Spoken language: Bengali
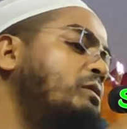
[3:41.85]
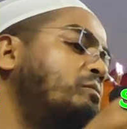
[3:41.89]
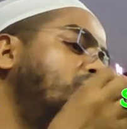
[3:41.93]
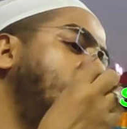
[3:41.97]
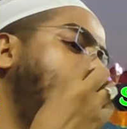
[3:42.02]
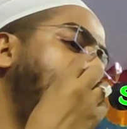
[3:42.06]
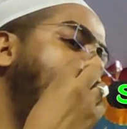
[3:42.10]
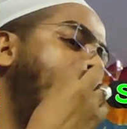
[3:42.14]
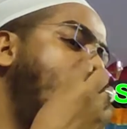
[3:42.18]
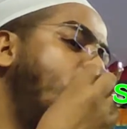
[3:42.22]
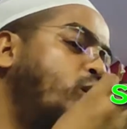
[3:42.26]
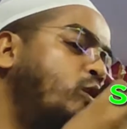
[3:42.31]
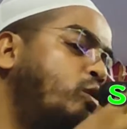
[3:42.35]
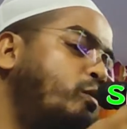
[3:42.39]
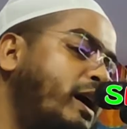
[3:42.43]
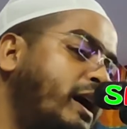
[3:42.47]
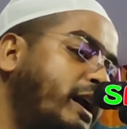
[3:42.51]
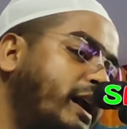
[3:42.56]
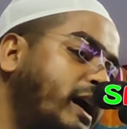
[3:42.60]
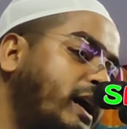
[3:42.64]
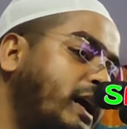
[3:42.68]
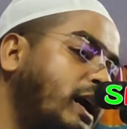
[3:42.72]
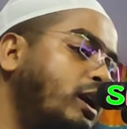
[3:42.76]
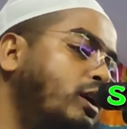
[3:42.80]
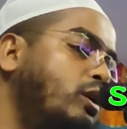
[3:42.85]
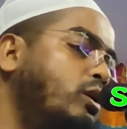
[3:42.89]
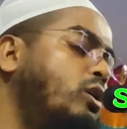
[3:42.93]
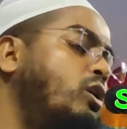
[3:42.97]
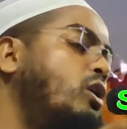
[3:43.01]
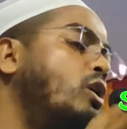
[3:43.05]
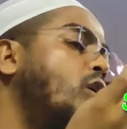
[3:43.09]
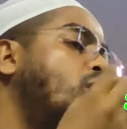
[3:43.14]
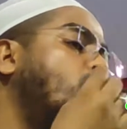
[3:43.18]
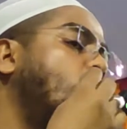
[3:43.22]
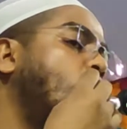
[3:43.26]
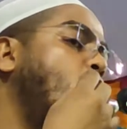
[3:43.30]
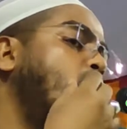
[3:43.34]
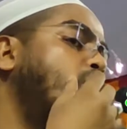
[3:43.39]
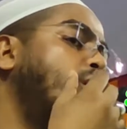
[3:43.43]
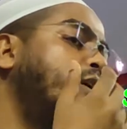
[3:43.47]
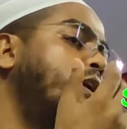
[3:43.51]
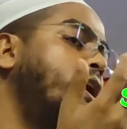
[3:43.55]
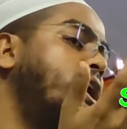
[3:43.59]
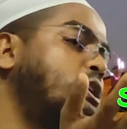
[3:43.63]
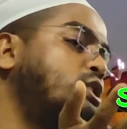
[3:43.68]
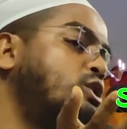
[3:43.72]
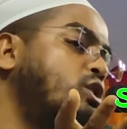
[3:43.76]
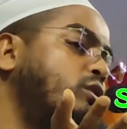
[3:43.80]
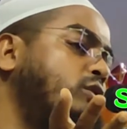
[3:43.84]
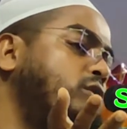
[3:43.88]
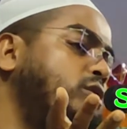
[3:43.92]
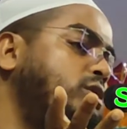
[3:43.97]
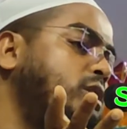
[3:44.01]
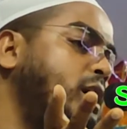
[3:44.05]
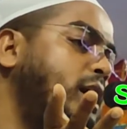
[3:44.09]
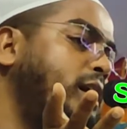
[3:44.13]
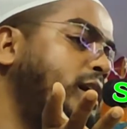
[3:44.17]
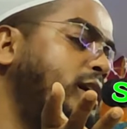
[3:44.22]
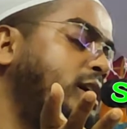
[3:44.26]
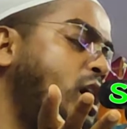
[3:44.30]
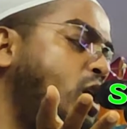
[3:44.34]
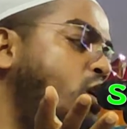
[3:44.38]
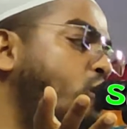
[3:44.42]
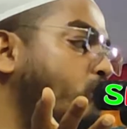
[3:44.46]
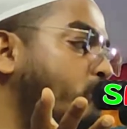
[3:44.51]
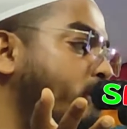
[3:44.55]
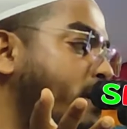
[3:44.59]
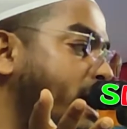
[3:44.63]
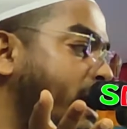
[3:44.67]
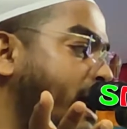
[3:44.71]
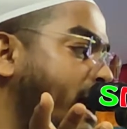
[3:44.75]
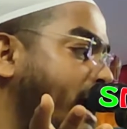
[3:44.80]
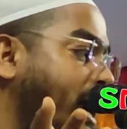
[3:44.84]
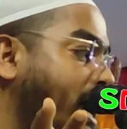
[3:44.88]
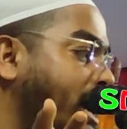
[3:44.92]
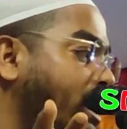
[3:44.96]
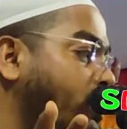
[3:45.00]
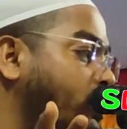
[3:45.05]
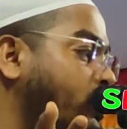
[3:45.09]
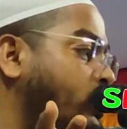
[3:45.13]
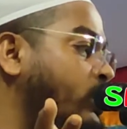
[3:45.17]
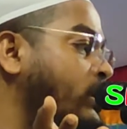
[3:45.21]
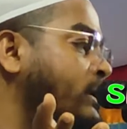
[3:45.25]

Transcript: মাও মারা গেল কন্যা সন্তানটাও মারা গেল